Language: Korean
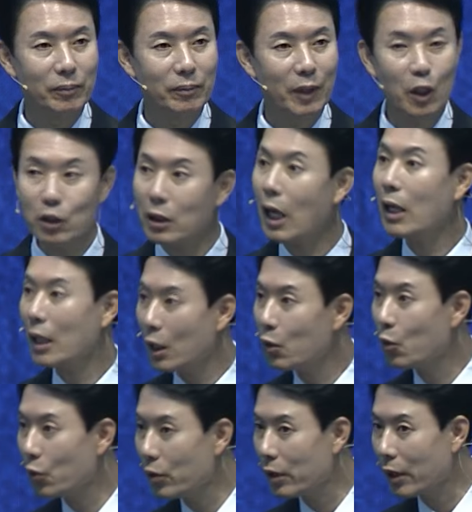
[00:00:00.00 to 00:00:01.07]
그래서 가나안
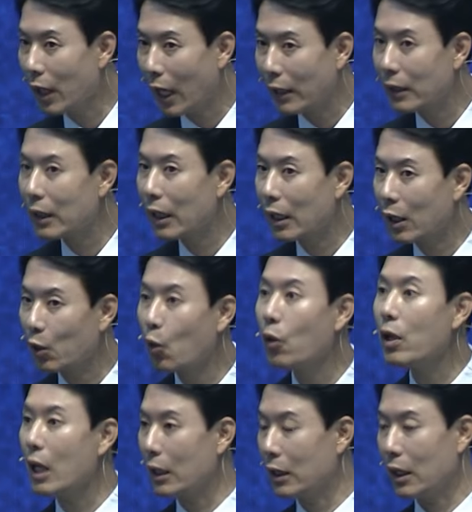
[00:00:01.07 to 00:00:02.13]
교인이에요. 안 나가
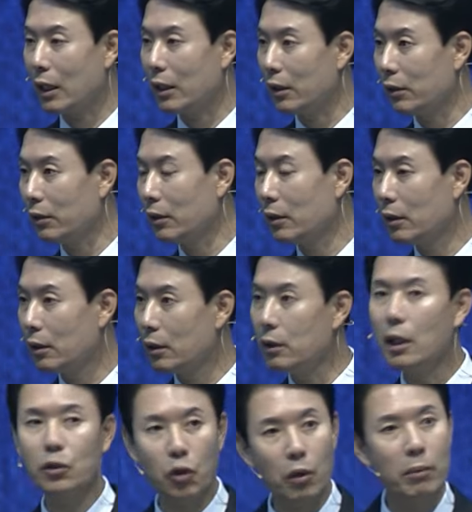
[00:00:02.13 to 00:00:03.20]
교회를 안 나가는 거예요.
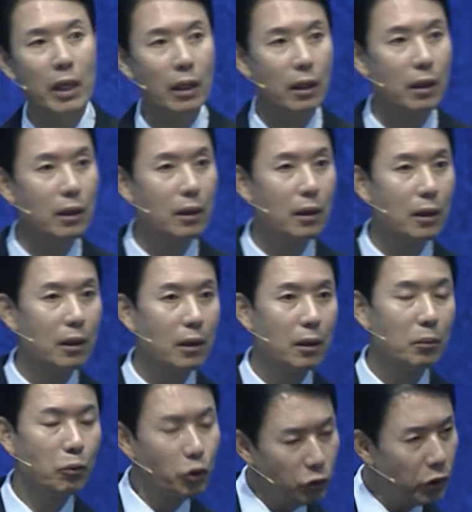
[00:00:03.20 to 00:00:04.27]
근데 정말
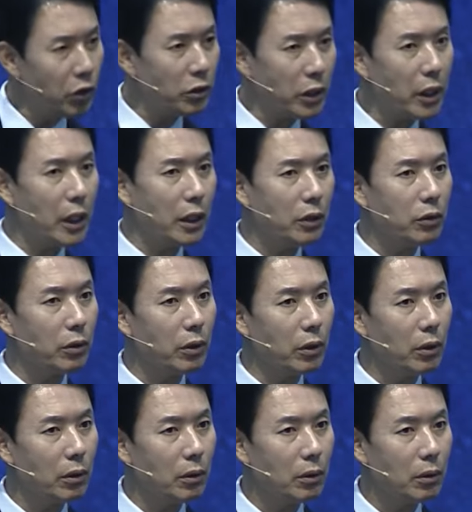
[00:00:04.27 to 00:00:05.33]
문득 이런 생각이
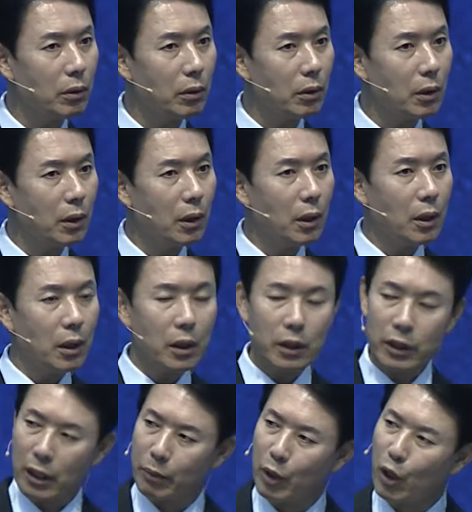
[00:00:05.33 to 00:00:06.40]
들어요. 이
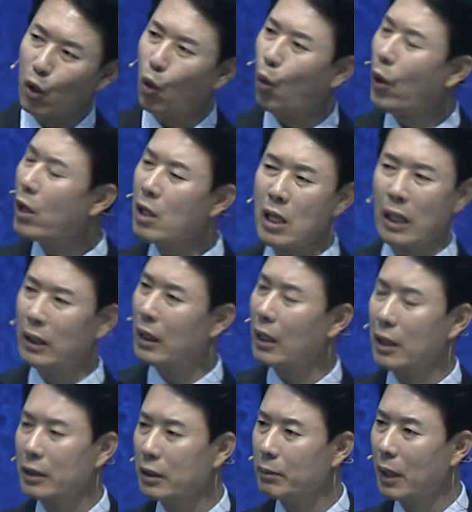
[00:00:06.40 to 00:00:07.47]
사람들이 교회는 안
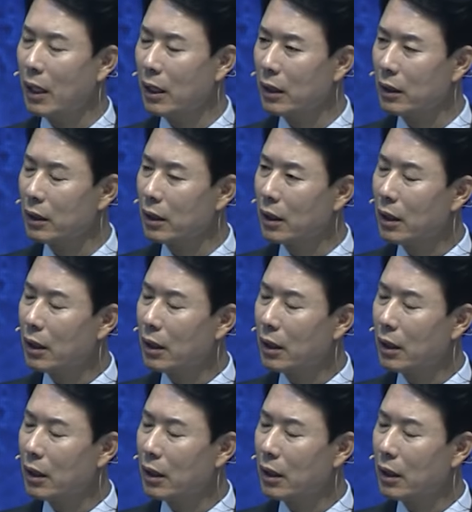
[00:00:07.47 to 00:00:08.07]
나가지만